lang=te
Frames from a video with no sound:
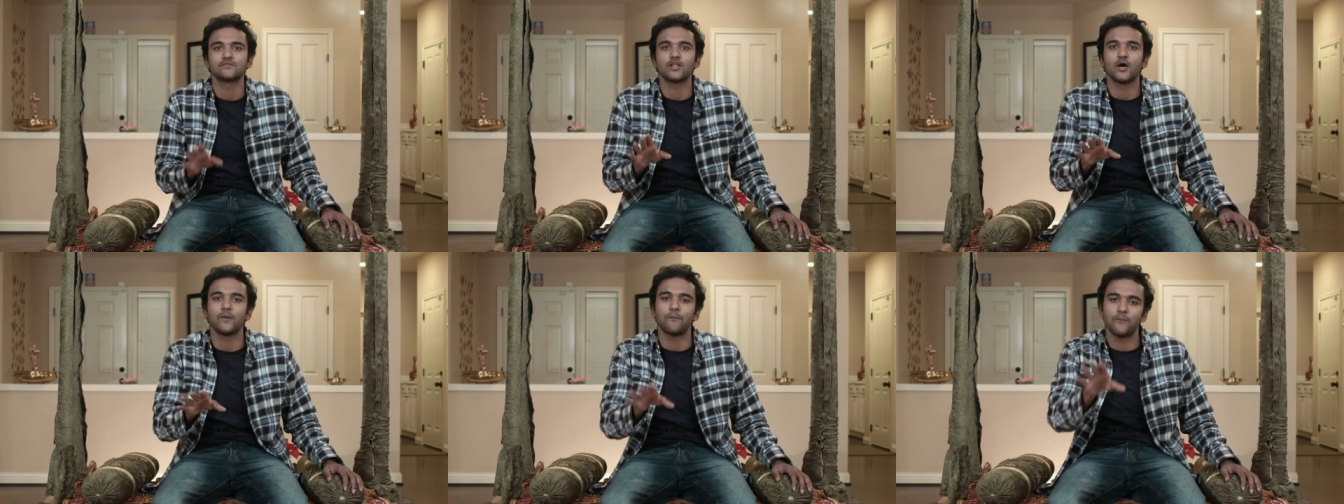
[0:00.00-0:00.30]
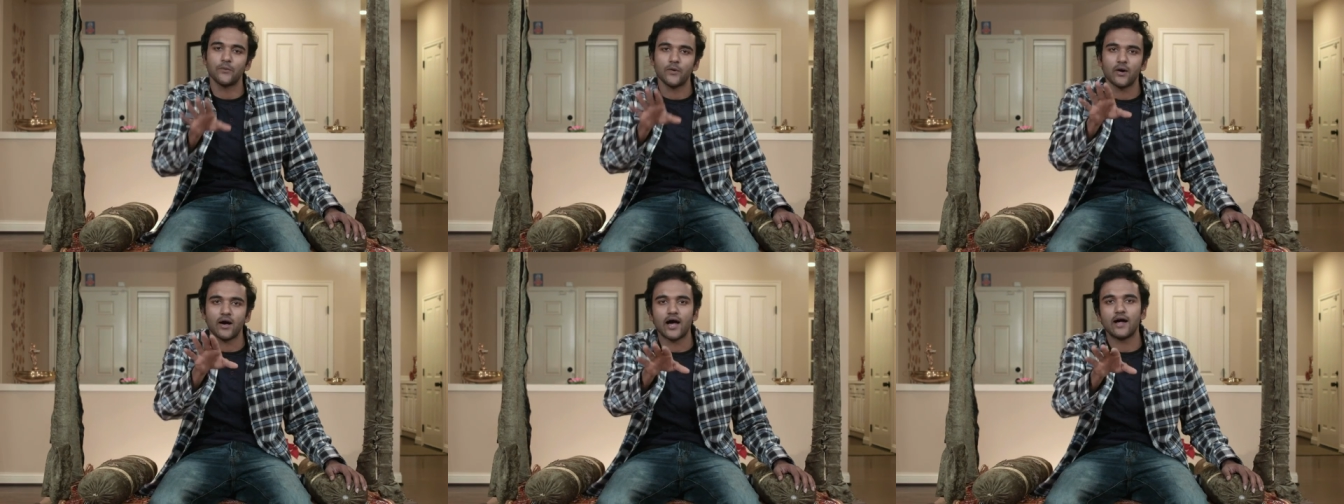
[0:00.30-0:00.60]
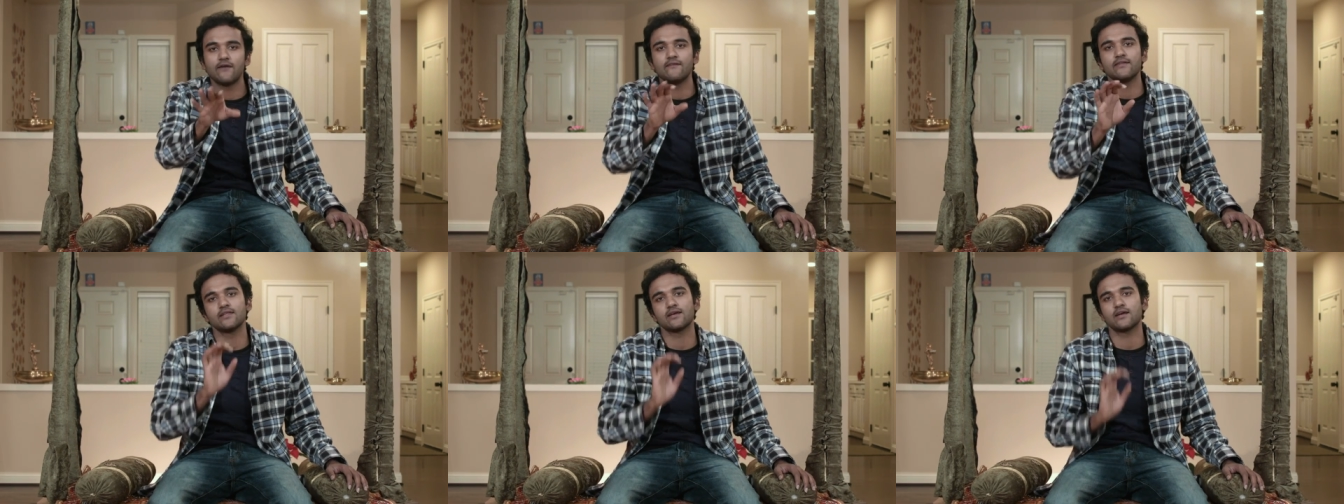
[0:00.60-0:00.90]
తప్ప
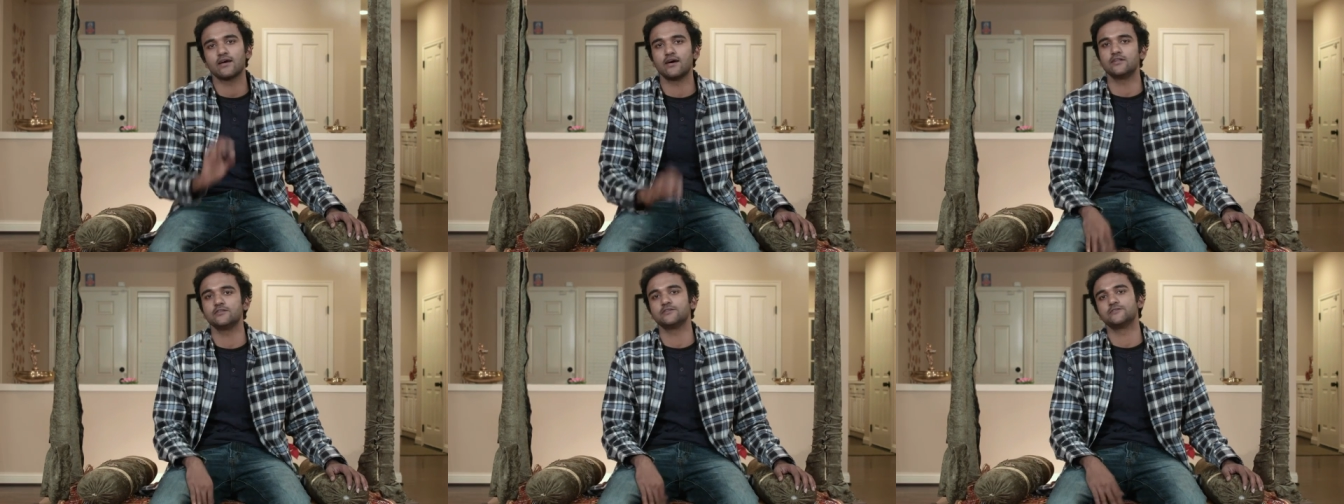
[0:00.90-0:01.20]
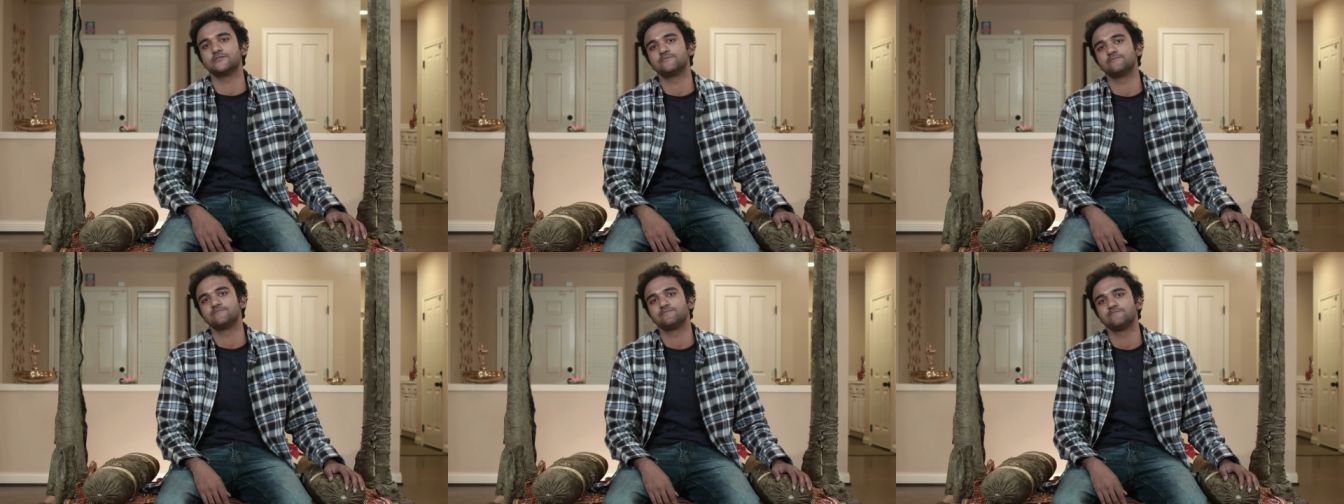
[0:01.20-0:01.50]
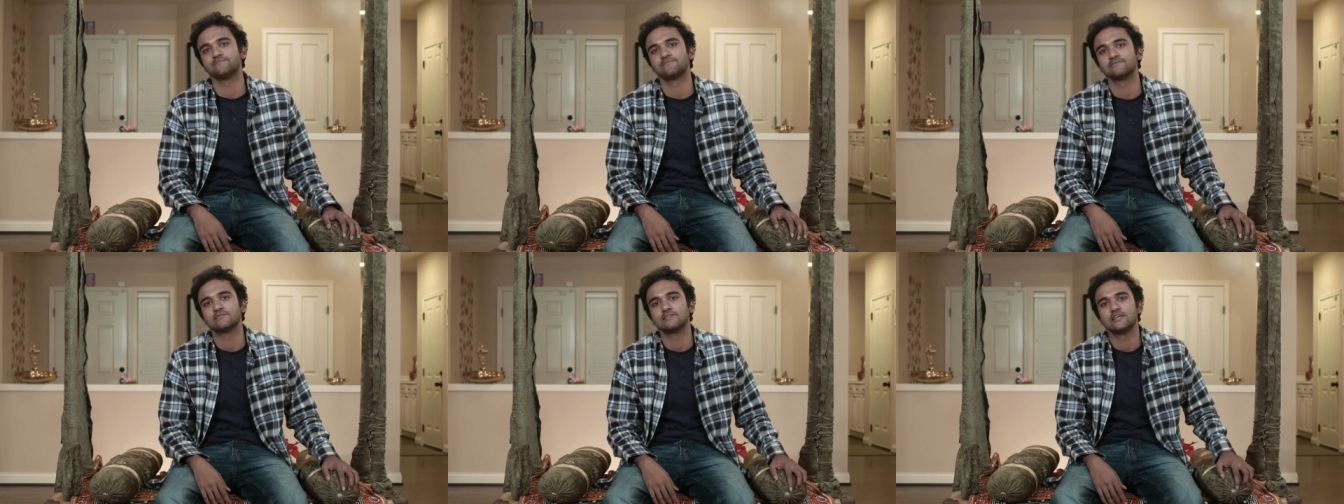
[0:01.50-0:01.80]
ఆవిడది కాదు
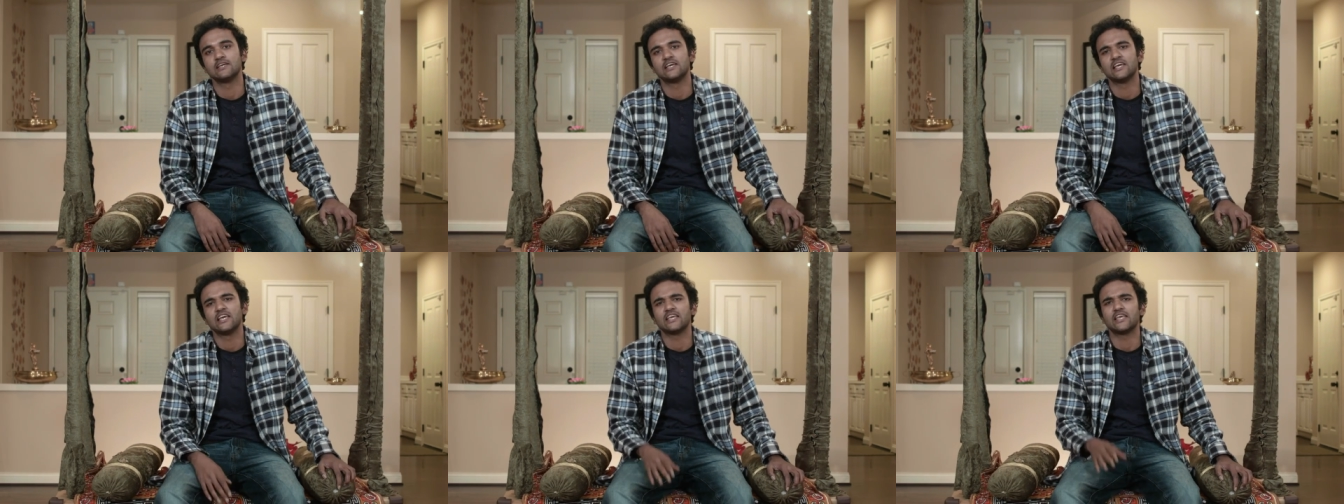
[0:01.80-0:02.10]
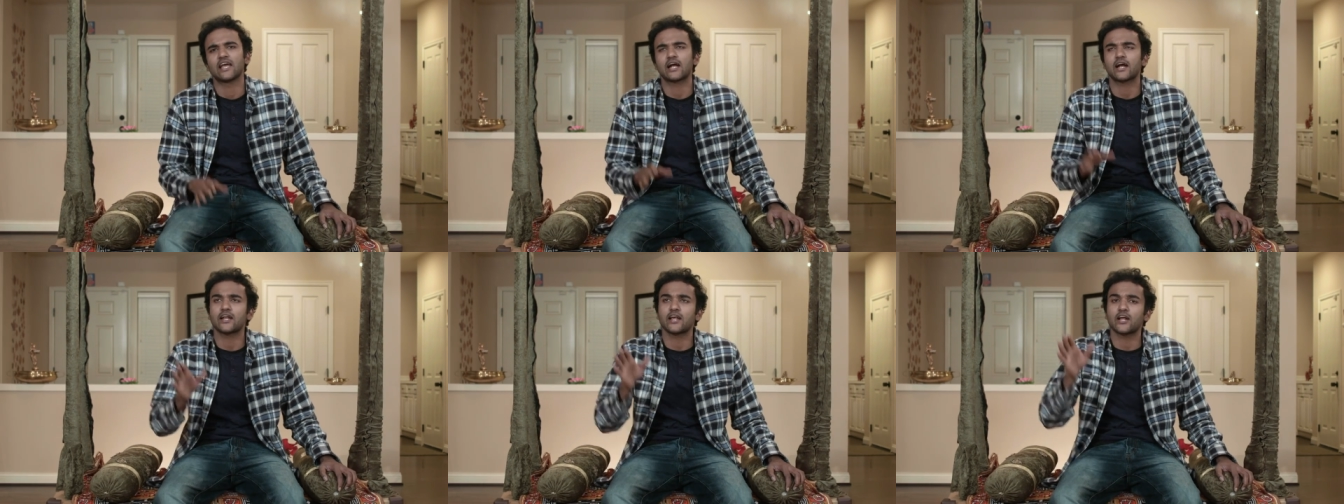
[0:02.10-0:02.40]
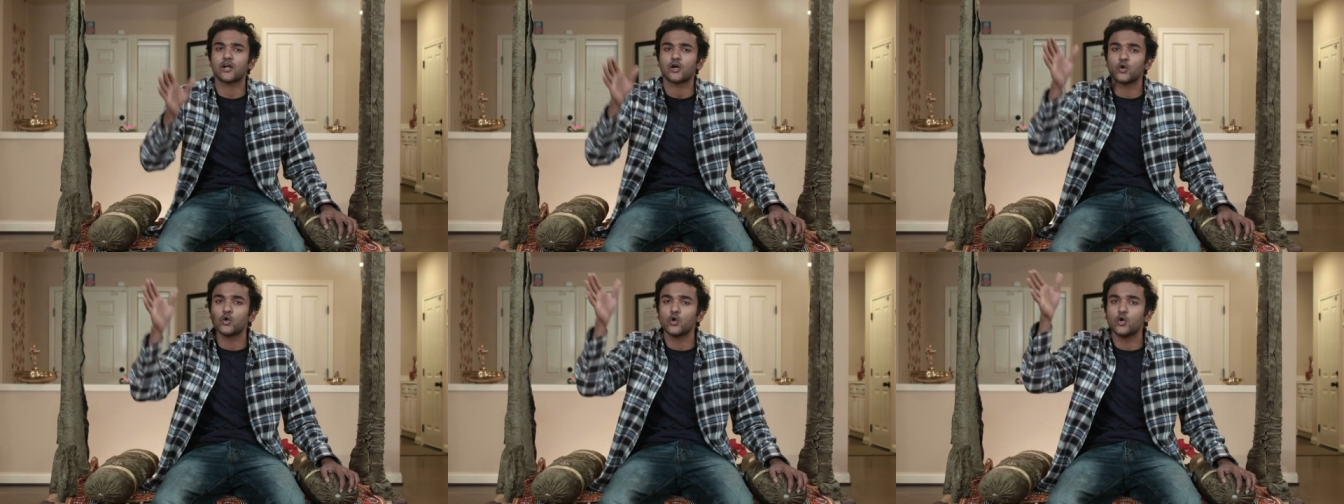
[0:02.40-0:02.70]

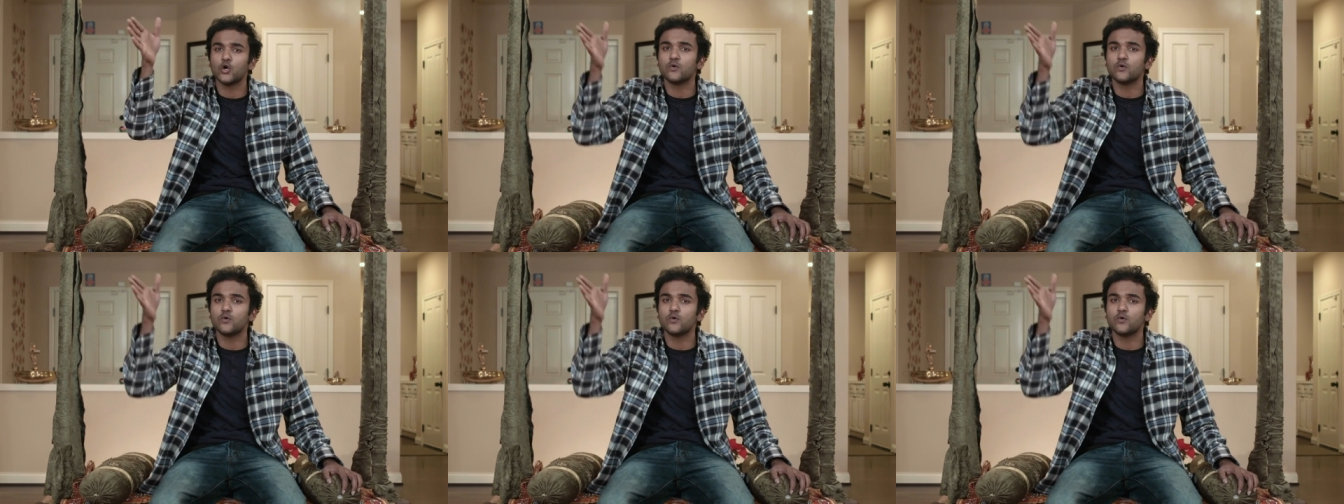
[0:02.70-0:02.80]
ఎక్కడెక్కడో